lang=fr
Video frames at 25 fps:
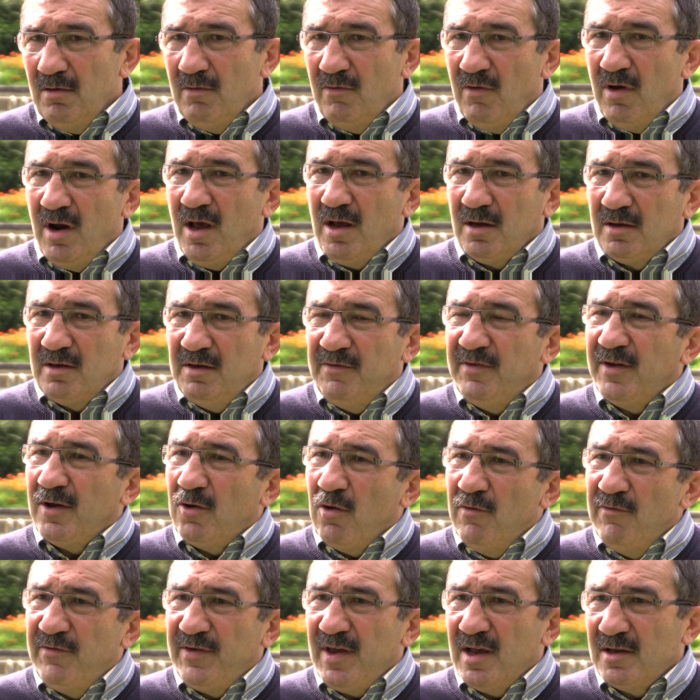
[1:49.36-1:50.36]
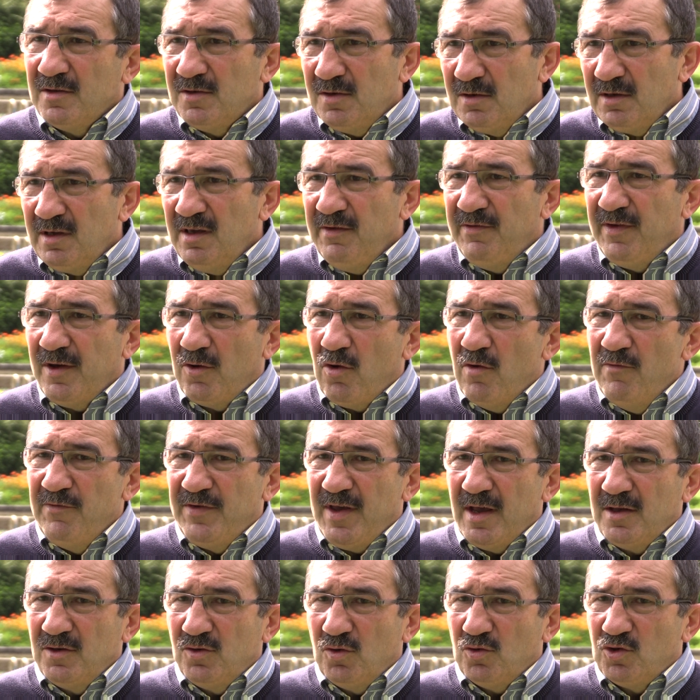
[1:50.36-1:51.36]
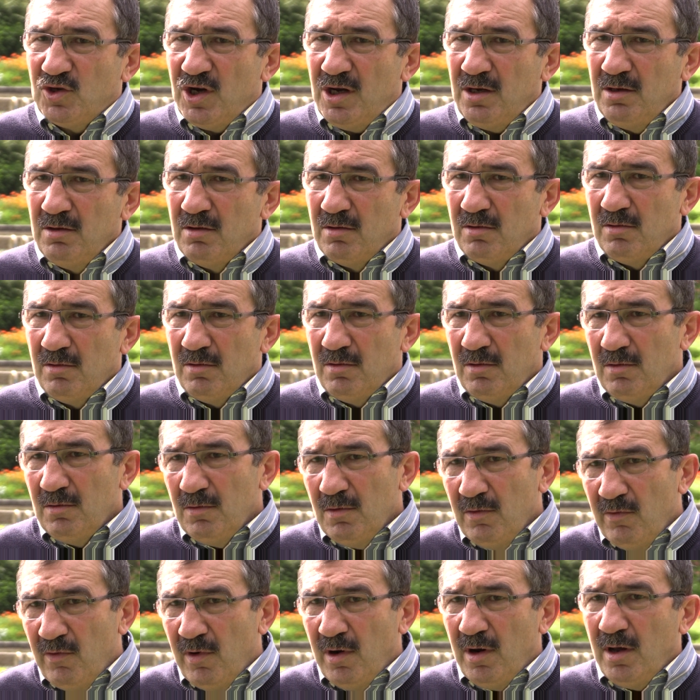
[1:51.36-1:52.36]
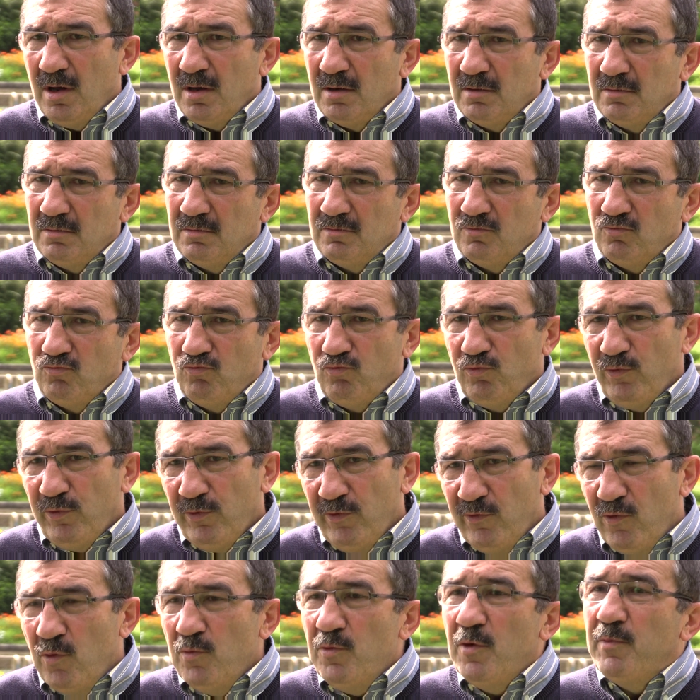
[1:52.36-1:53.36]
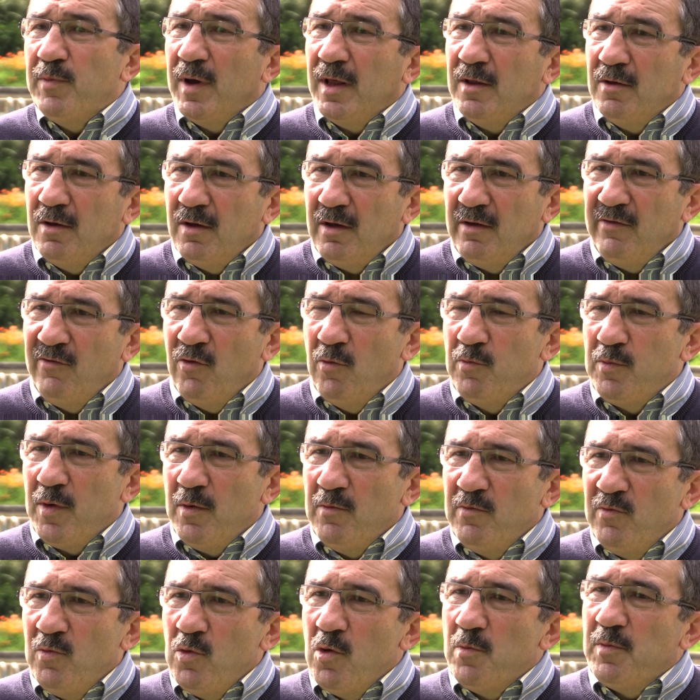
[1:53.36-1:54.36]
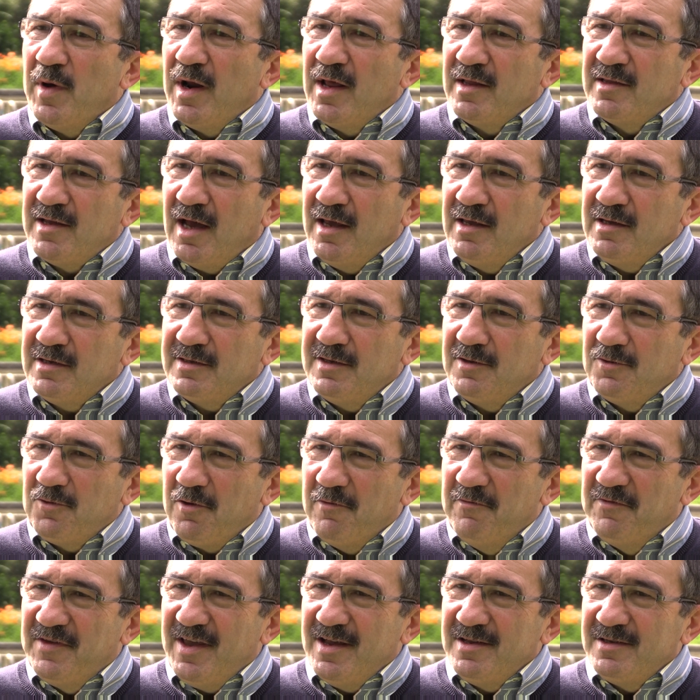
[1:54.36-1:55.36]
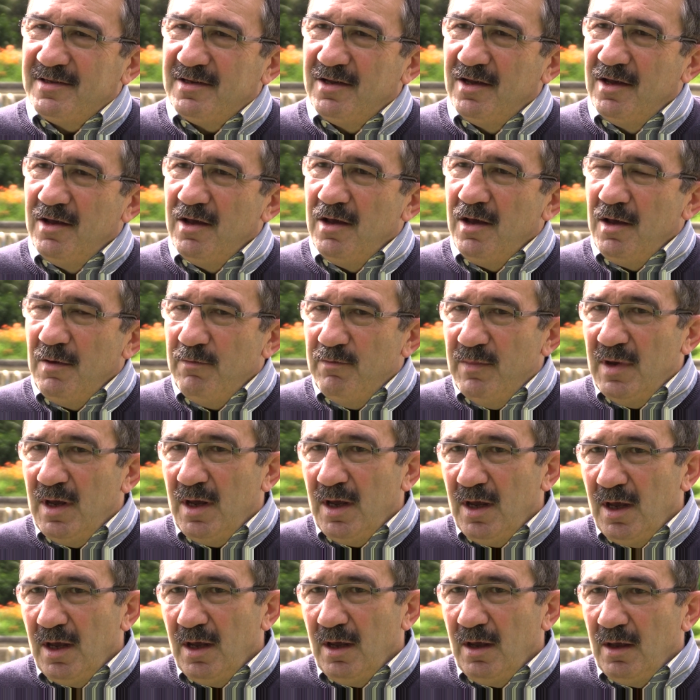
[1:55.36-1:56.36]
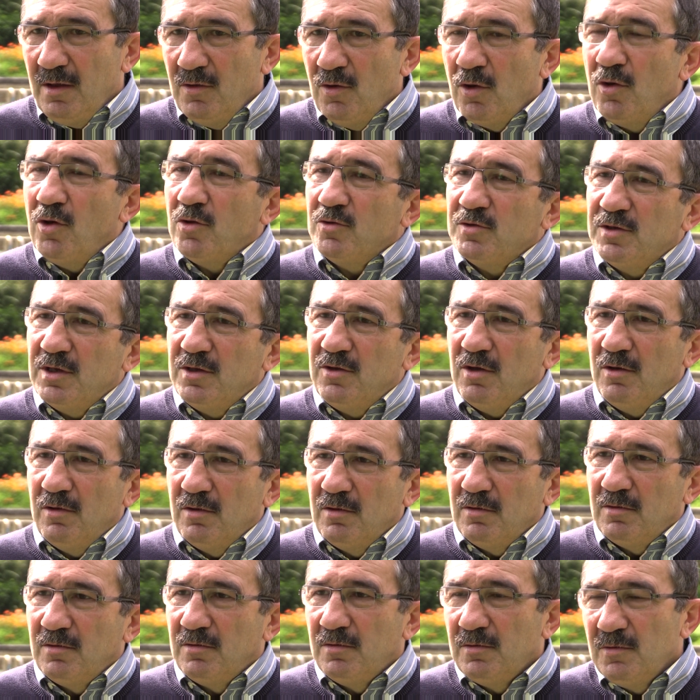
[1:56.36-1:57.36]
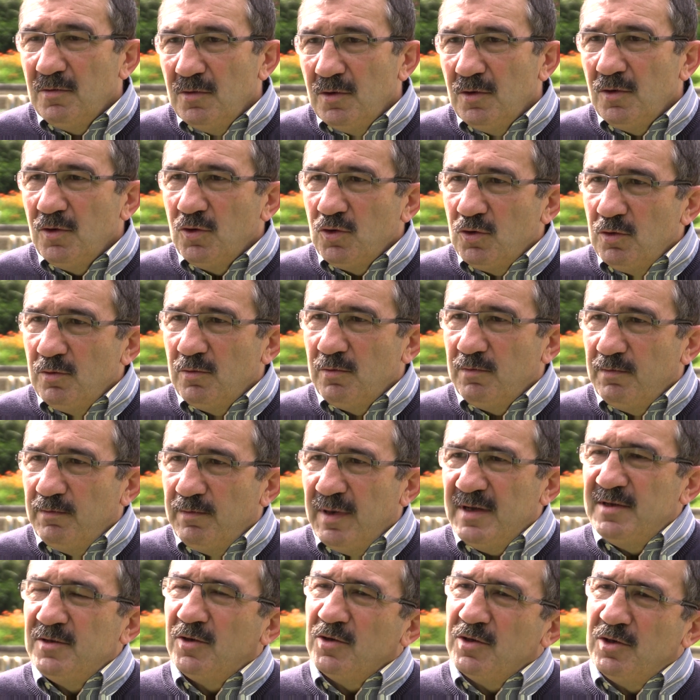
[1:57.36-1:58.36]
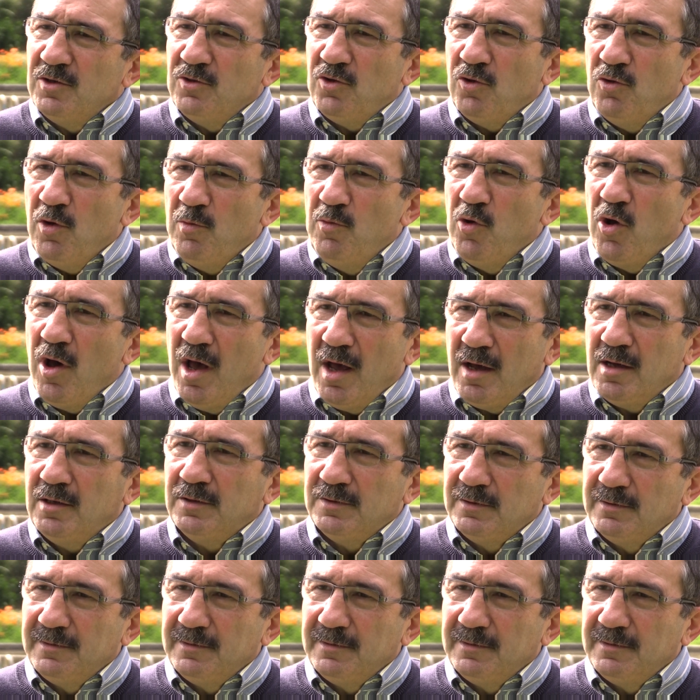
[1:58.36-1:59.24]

voilà, qui, fait confiance, qui fait confiance aux gens. Voilà. Il vaut mieux pas, la trahir, cette confiance. Mais non, non, c'est un, que c'est un homme rare.